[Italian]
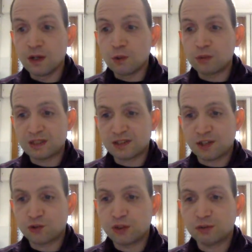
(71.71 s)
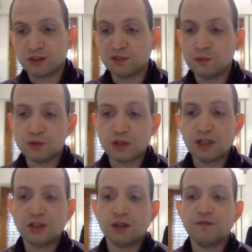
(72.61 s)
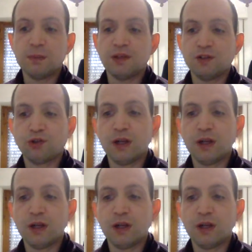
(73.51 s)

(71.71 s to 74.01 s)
Un assaggio di questa funzionalità ovviamente ce